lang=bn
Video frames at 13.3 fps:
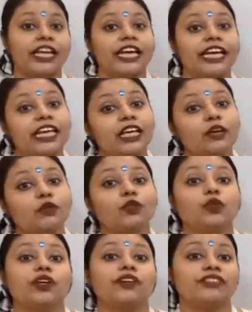এই
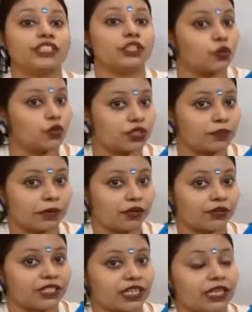উত্তরে ফিজিওলজি পাওয়া
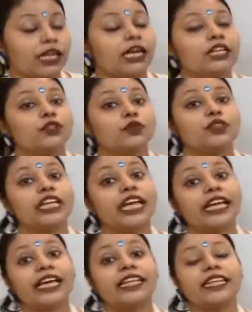যায় তো
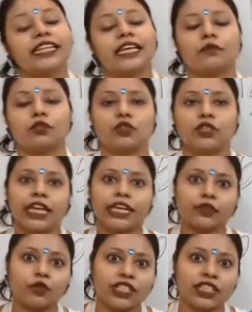সেইখান থেকে আমরা যদি একটু
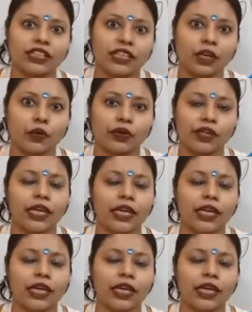চিন্তা করি